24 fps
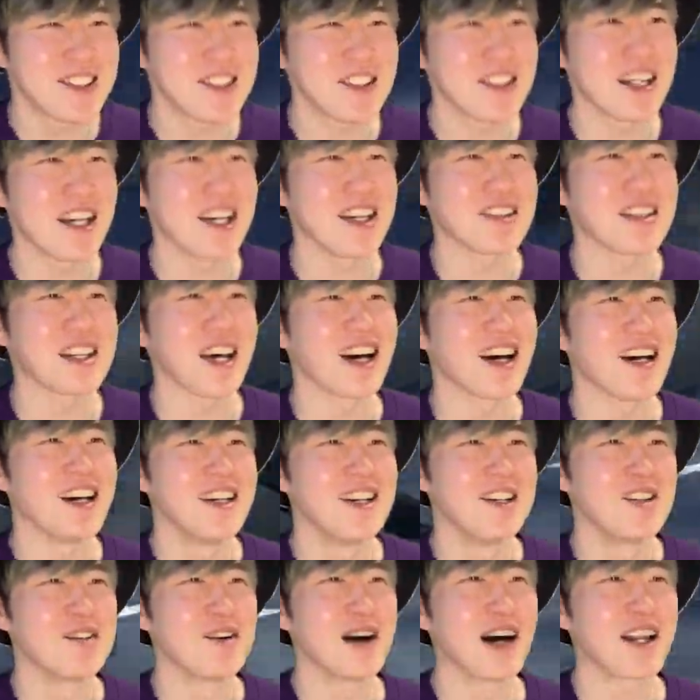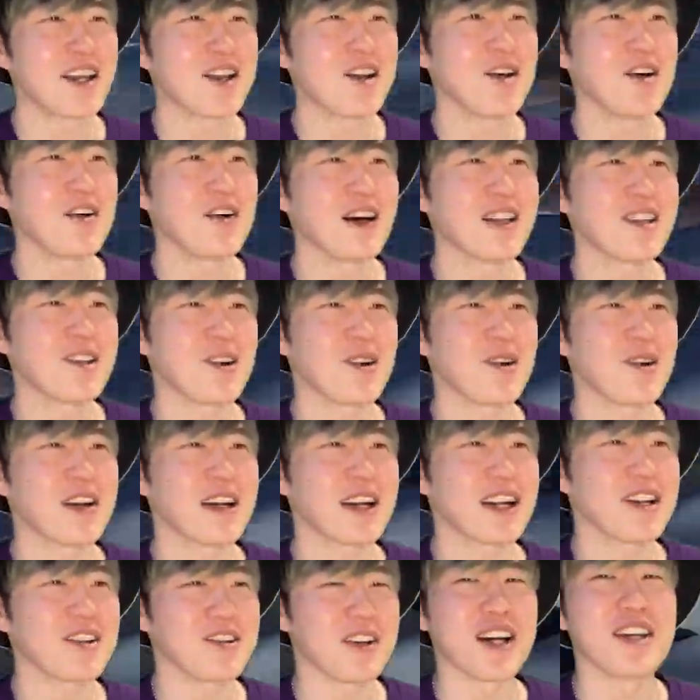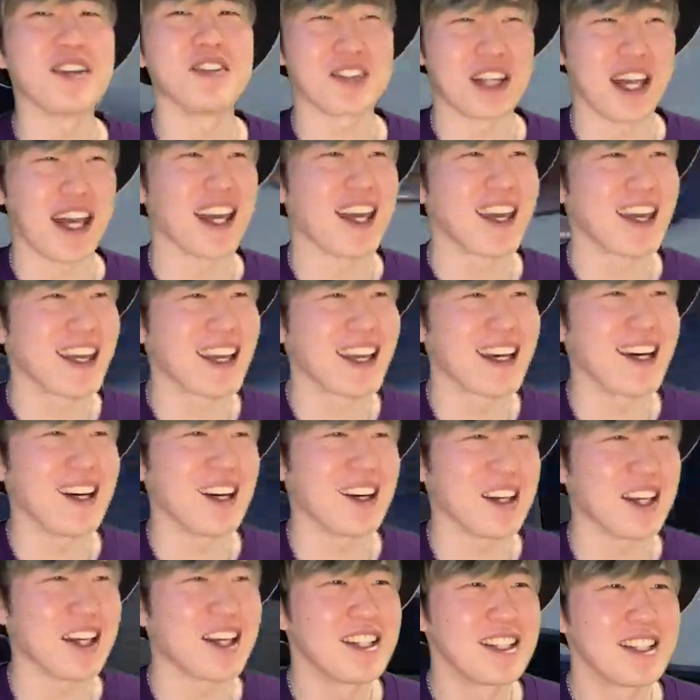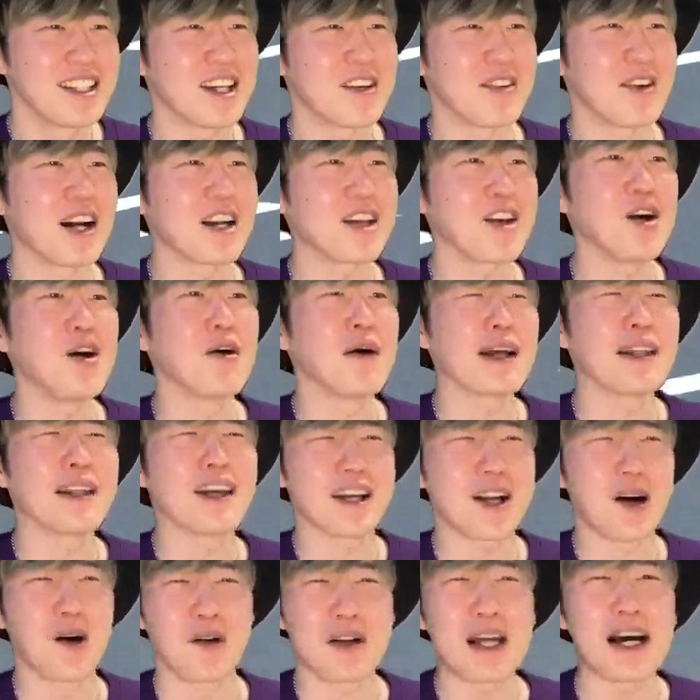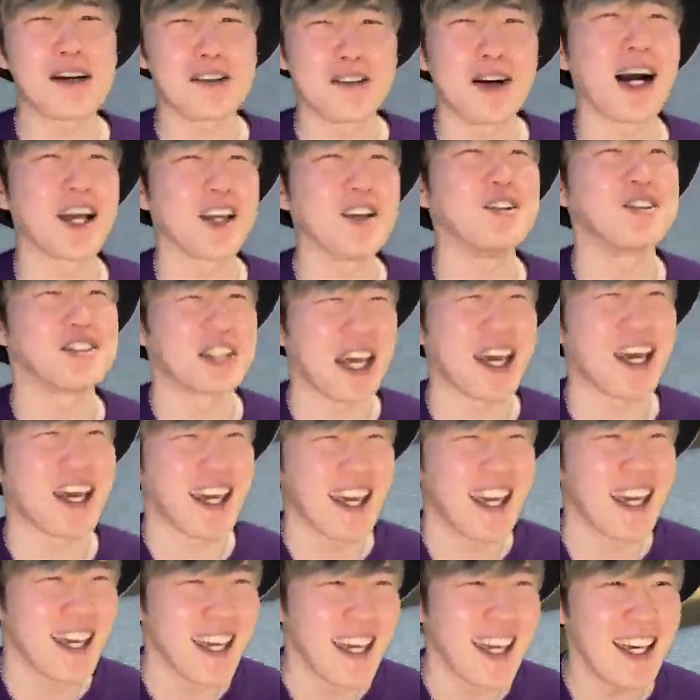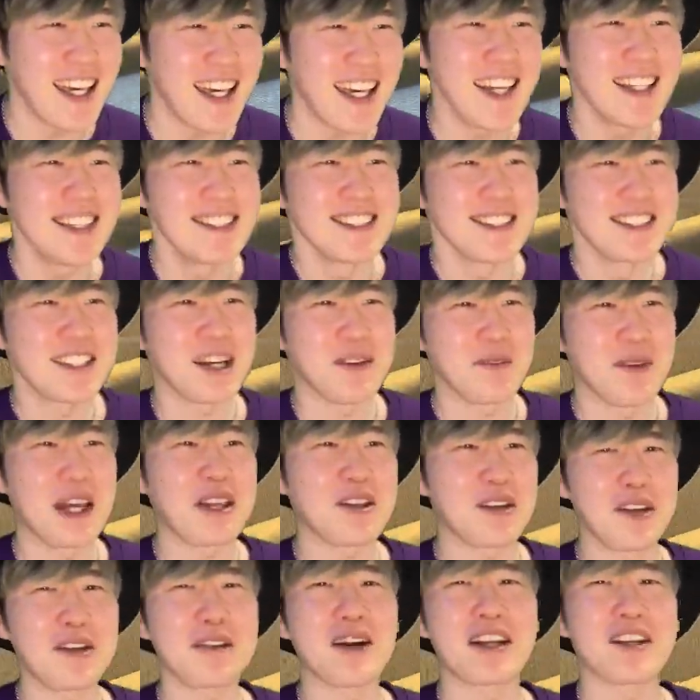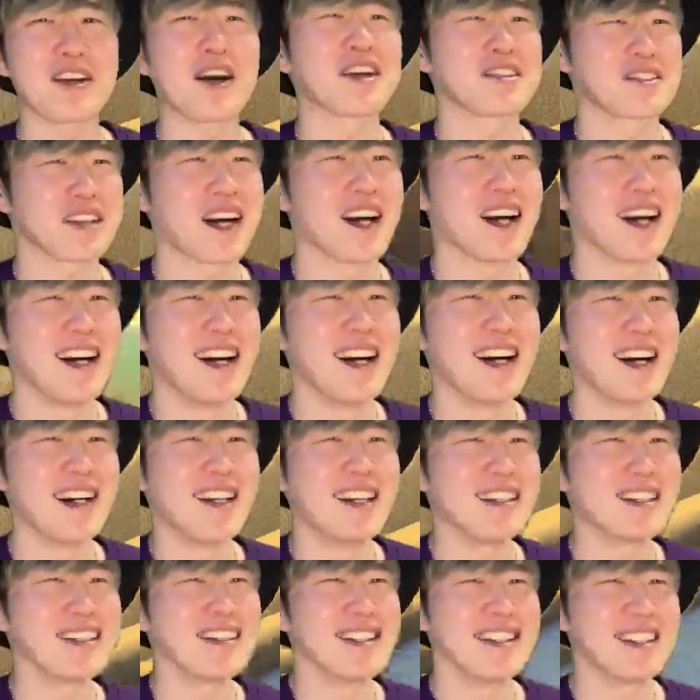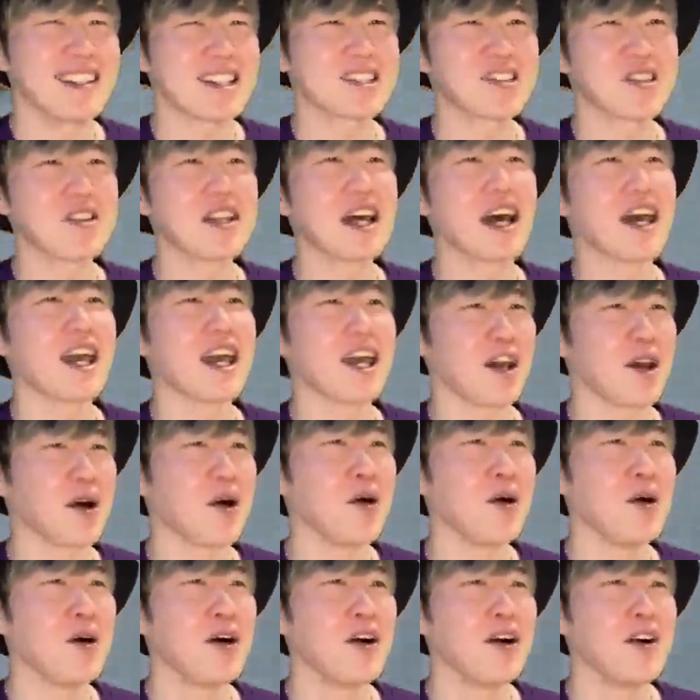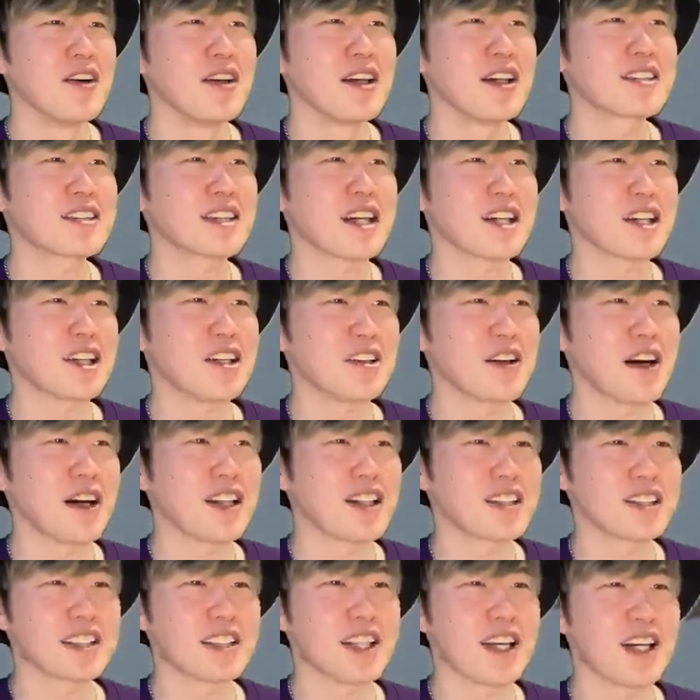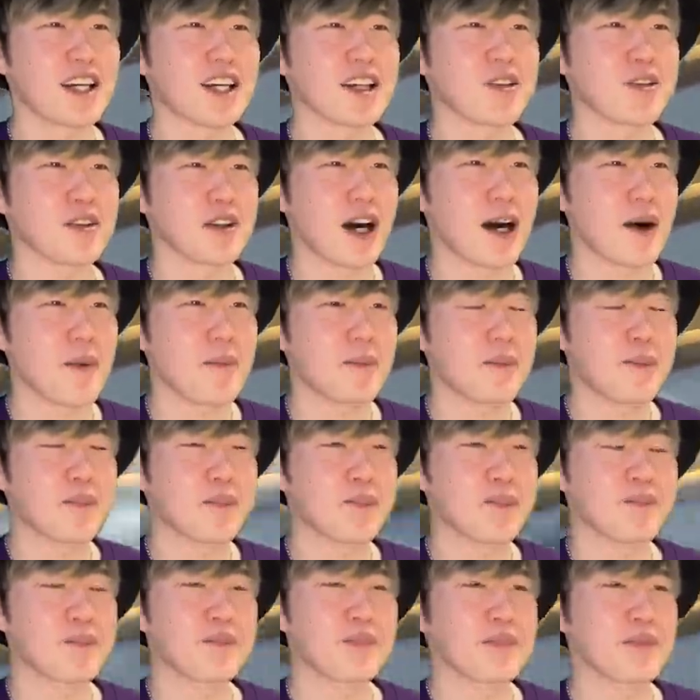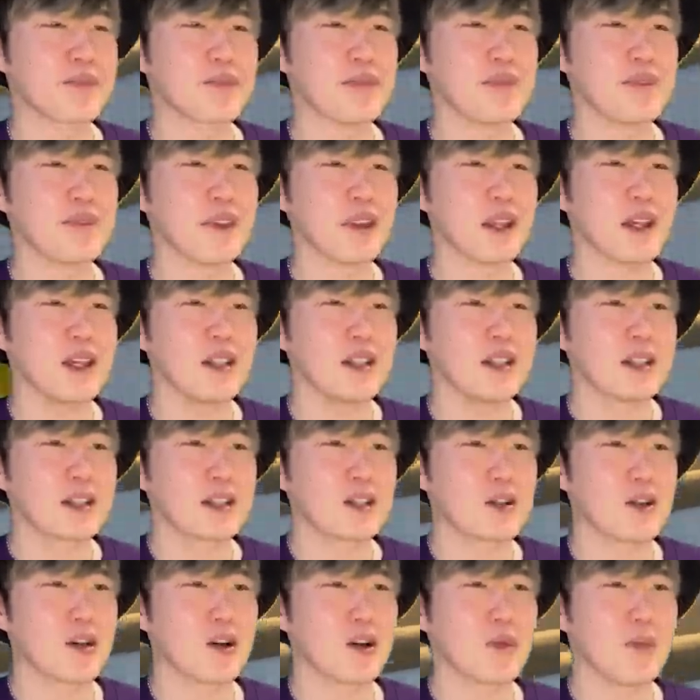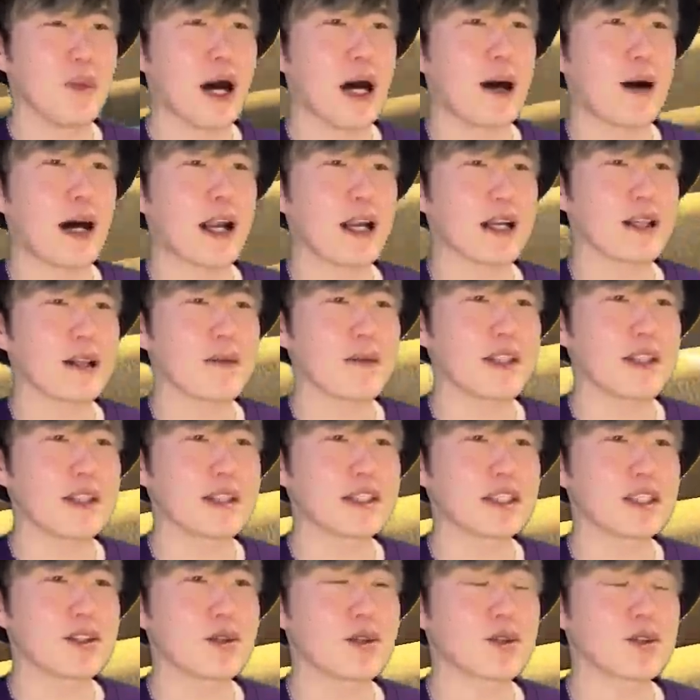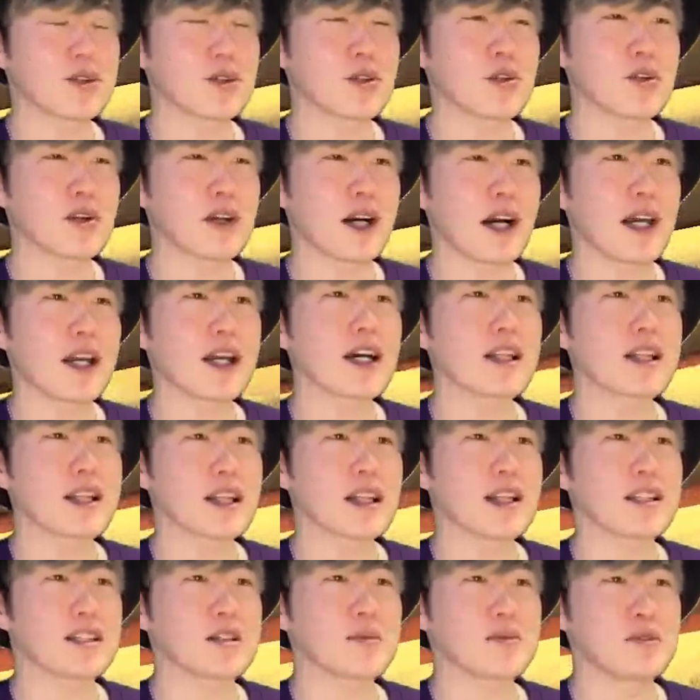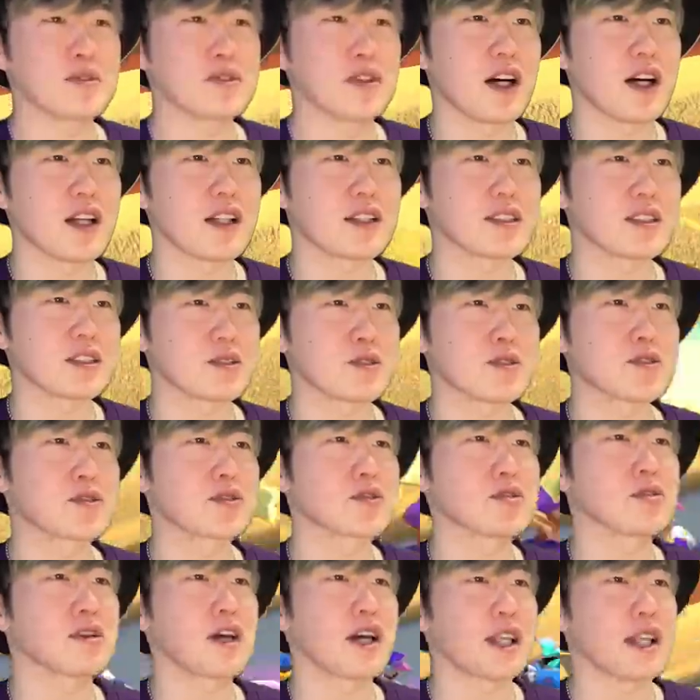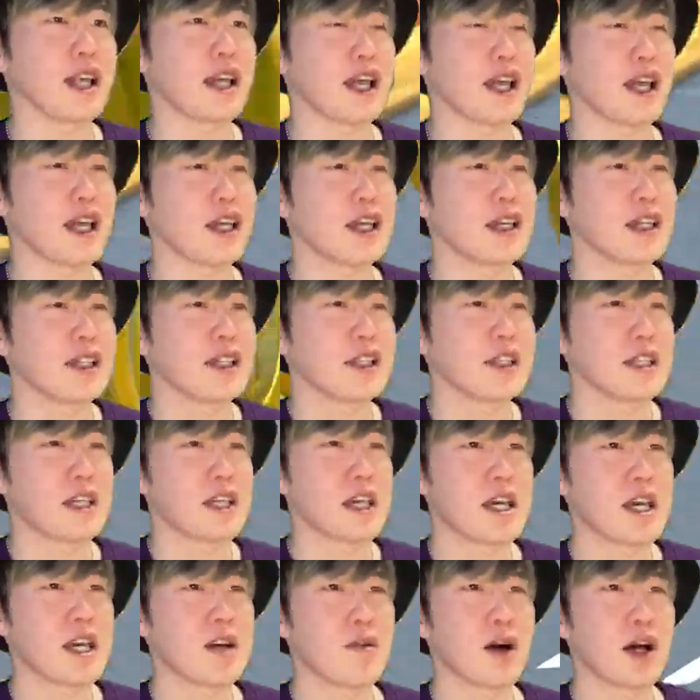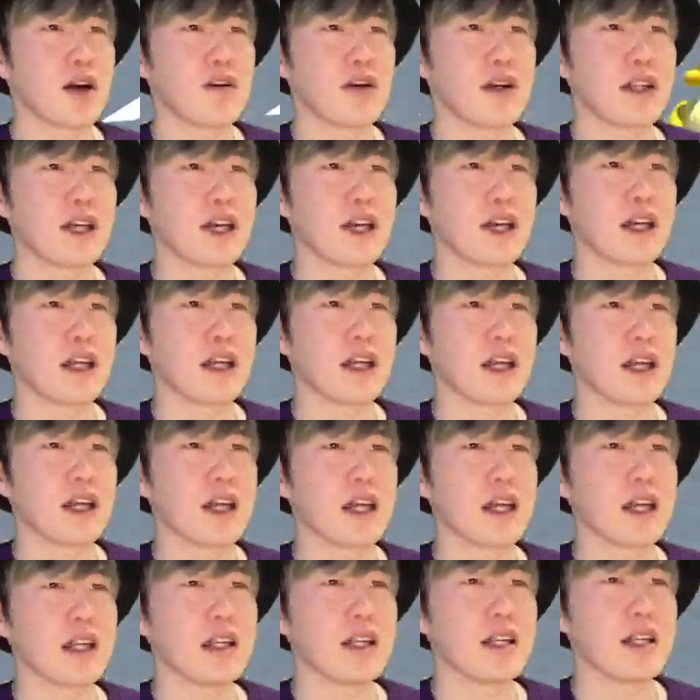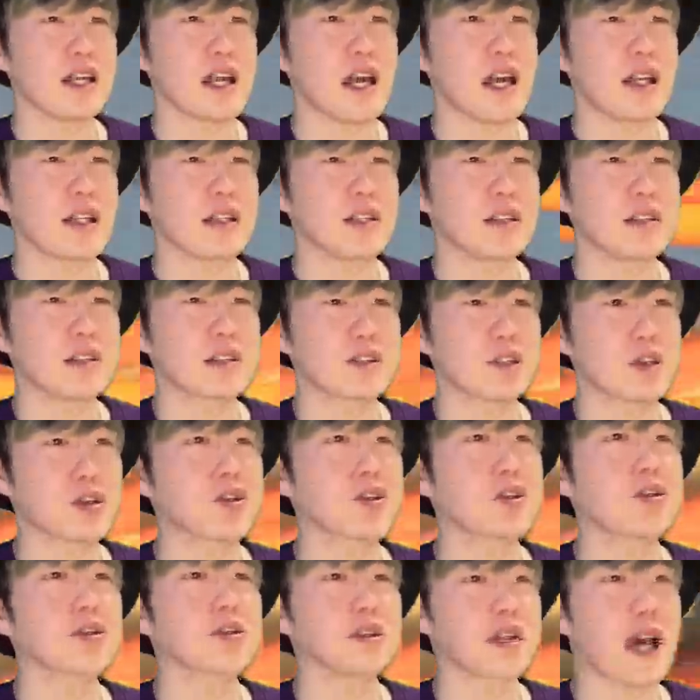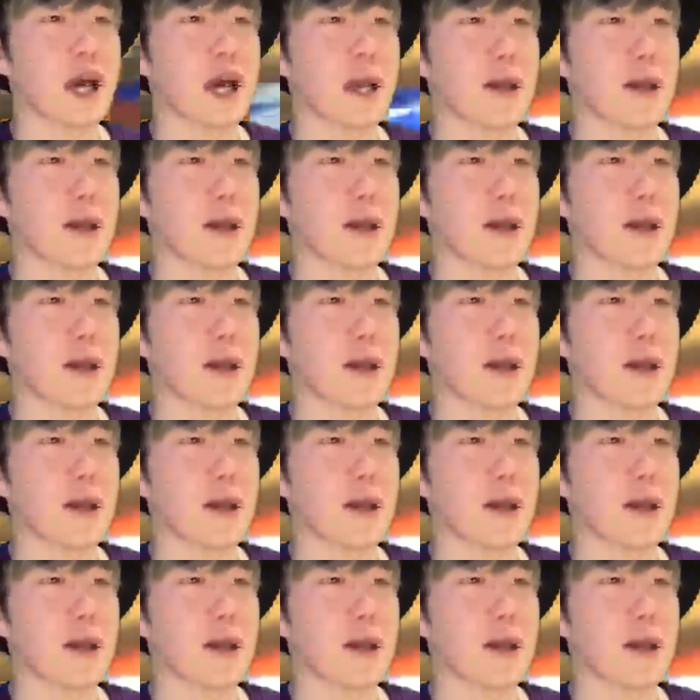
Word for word: そんな言うたらワリオファンに怒られるわ言うていやワリオファンなんかおらんわ言うていやメイドフィワリオあるかいやそんなんええよさっきの話なんやけどなそのまあ改めて自己紹介がてら自分の話をするとやねえー、わいはね、えー、2年ちょっとぐら